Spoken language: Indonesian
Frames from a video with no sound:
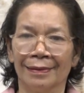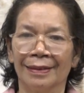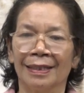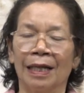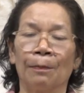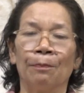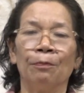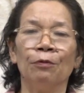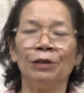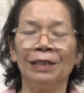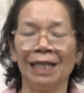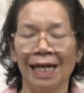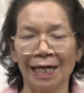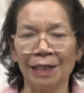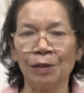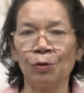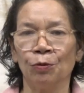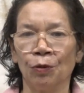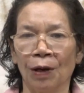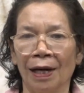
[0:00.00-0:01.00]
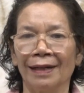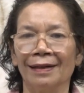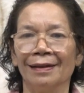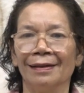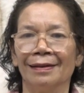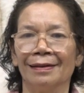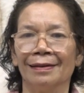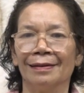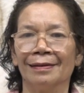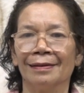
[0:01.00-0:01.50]
Terpujilah
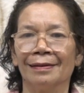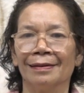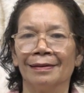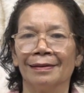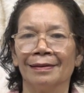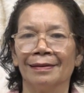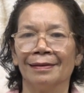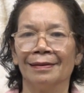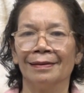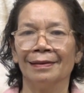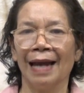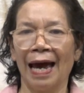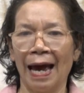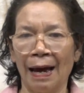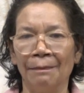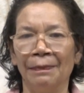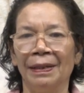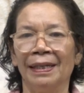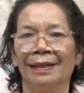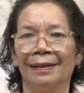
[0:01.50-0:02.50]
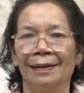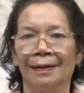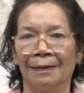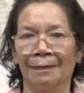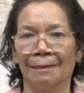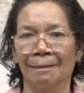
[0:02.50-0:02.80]
Tuhan. Amin.